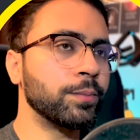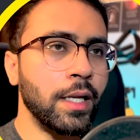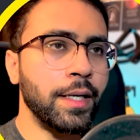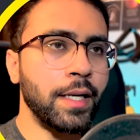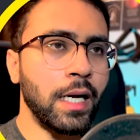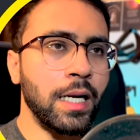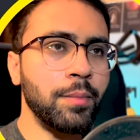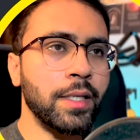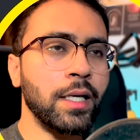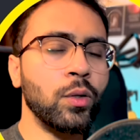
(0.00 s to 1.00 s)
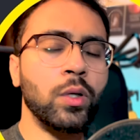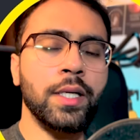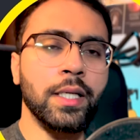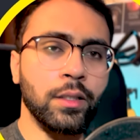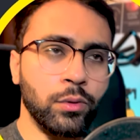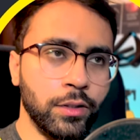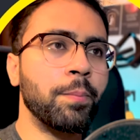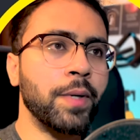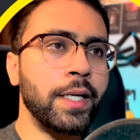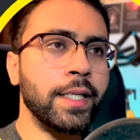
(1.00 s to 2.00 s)
नाम क्या होगा नल होगा
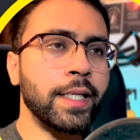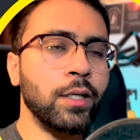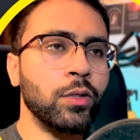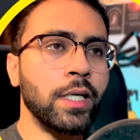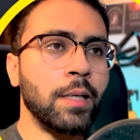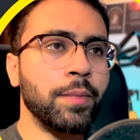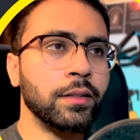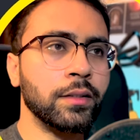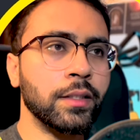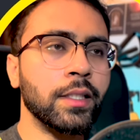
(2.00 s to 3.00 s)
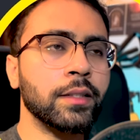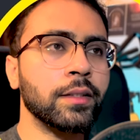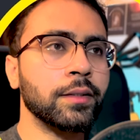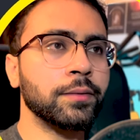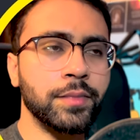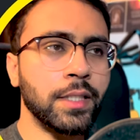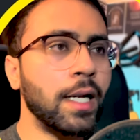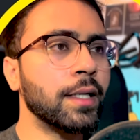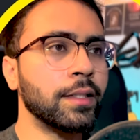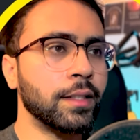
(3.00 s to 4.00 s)
प्रिंट क्या होगा यहाँ पे देखते हैं चला के
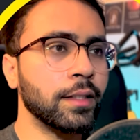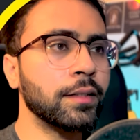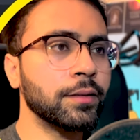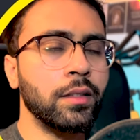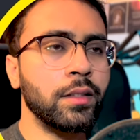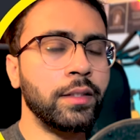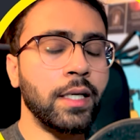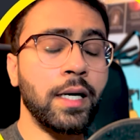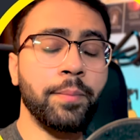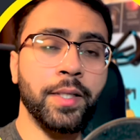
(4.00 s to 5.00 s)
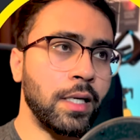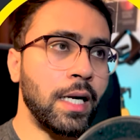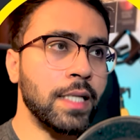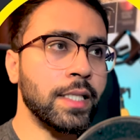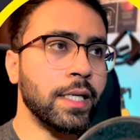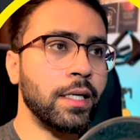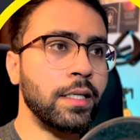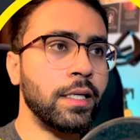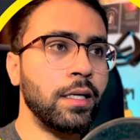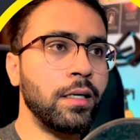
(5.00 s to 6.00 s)
देख लेते हैं यहाँ पर आ जाएगा
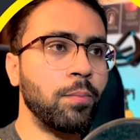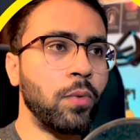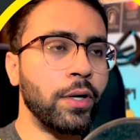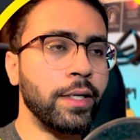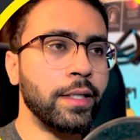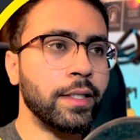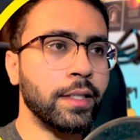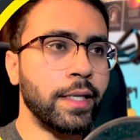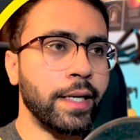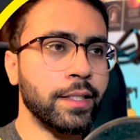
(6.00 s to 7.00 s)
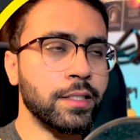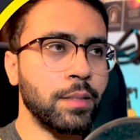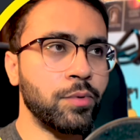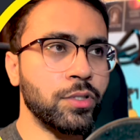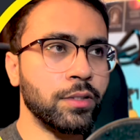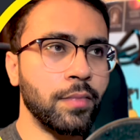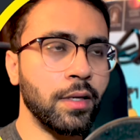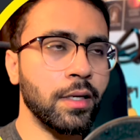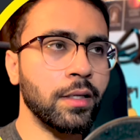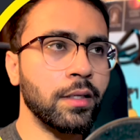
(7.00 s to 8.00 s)
नल पॉइंटर एक्सेप्शन ठीक है
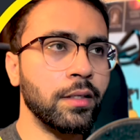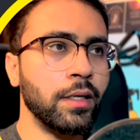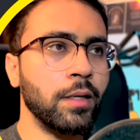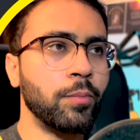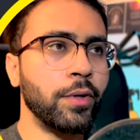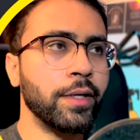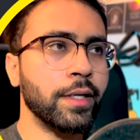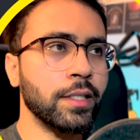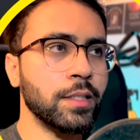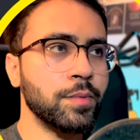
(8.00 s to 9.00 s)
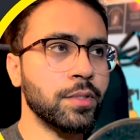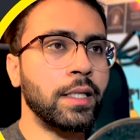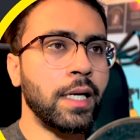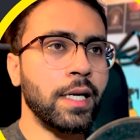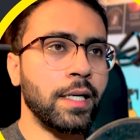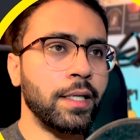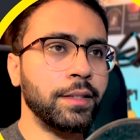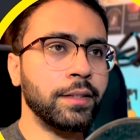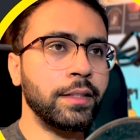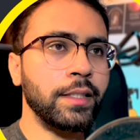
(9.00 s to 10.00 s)
नल पॉइंटर एक्सेप्शन कह रहा है
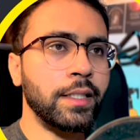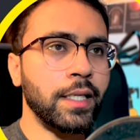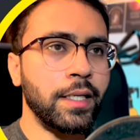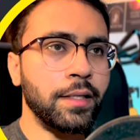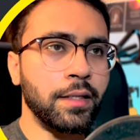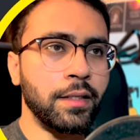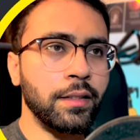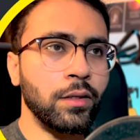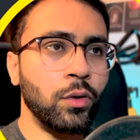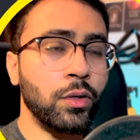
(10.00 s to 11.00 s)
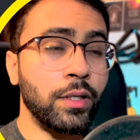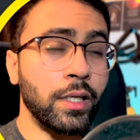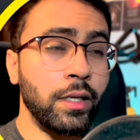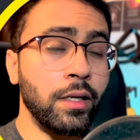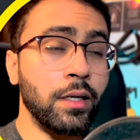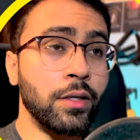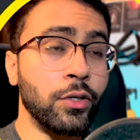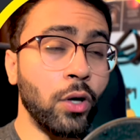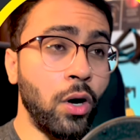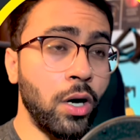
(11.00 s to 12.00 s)
कि ये क्या है नल है और नल
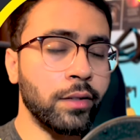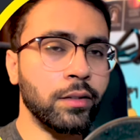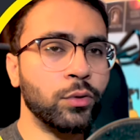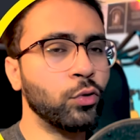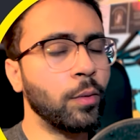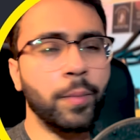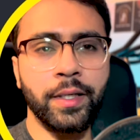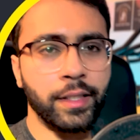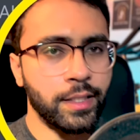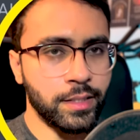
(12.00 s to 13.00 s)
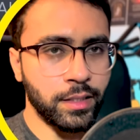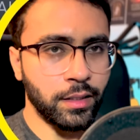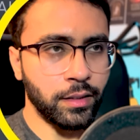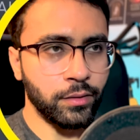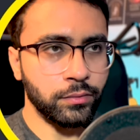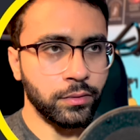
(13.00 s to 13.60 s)
डॉट टू अपर केस कर रहे हो